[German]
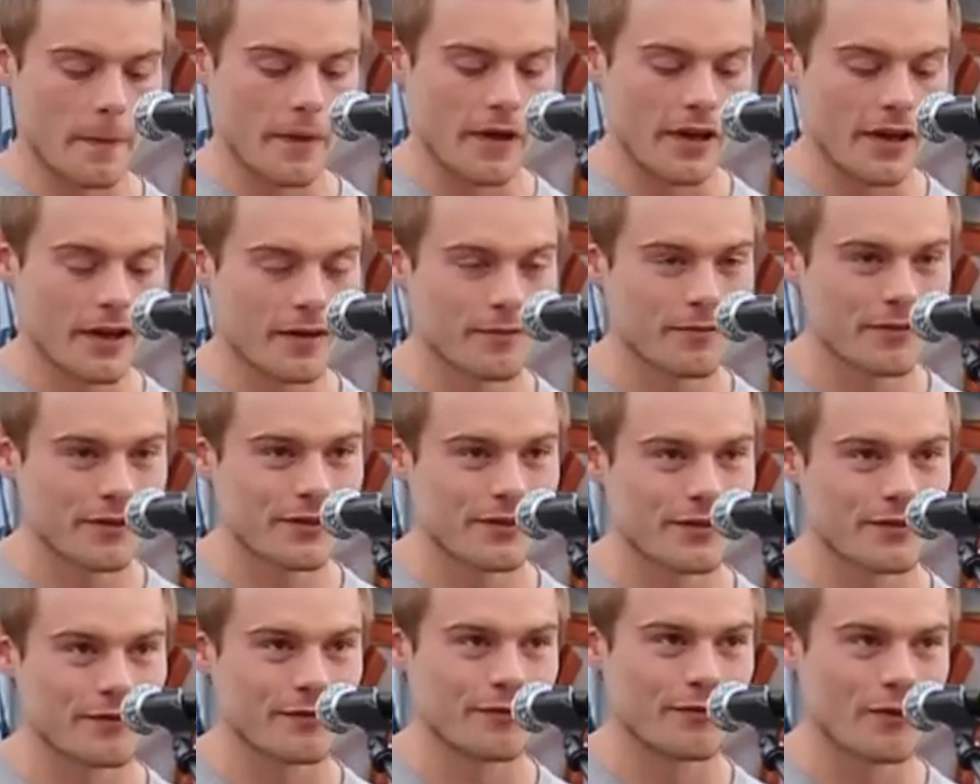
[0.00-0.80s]
Ich habe
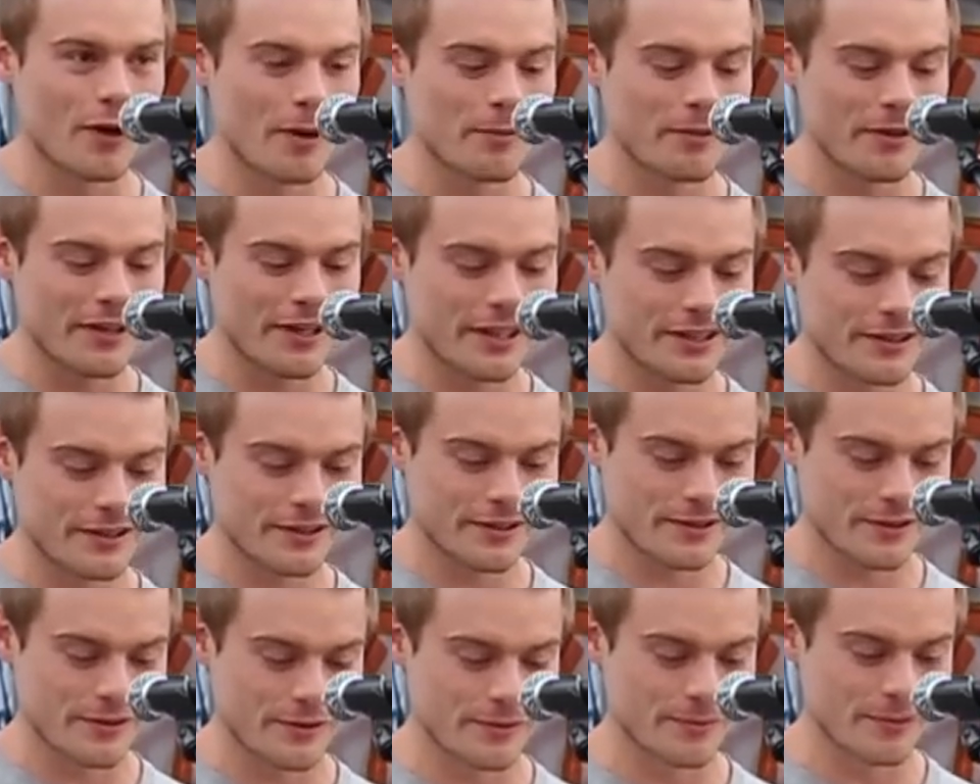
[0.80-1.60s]
was
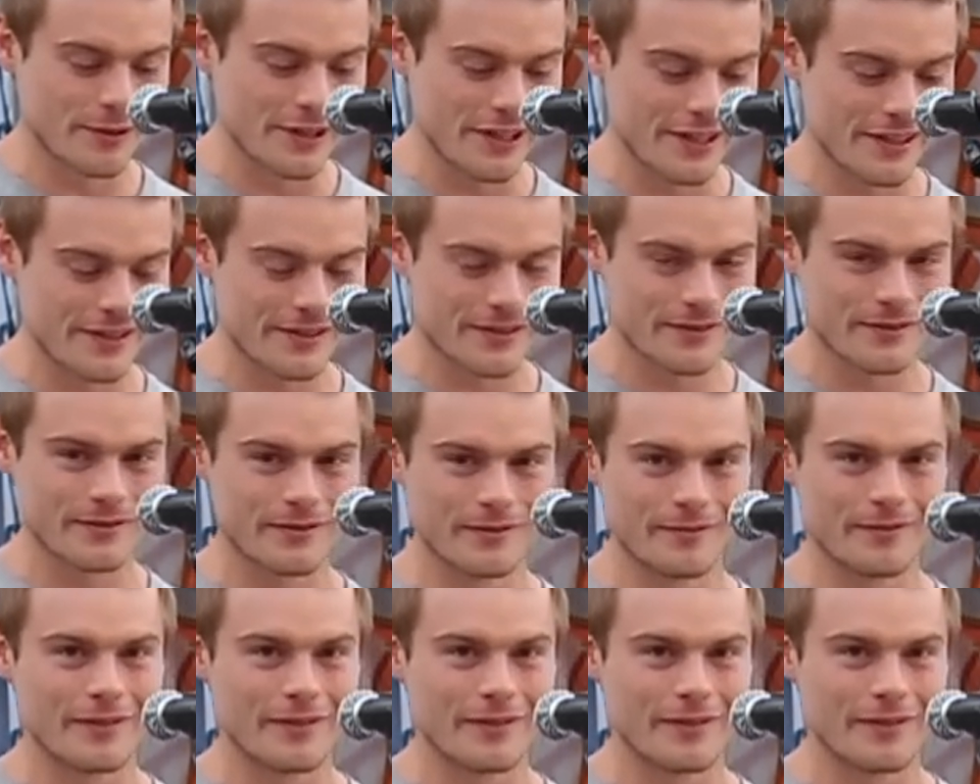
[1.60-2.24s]
vorbereitet zum Lesen,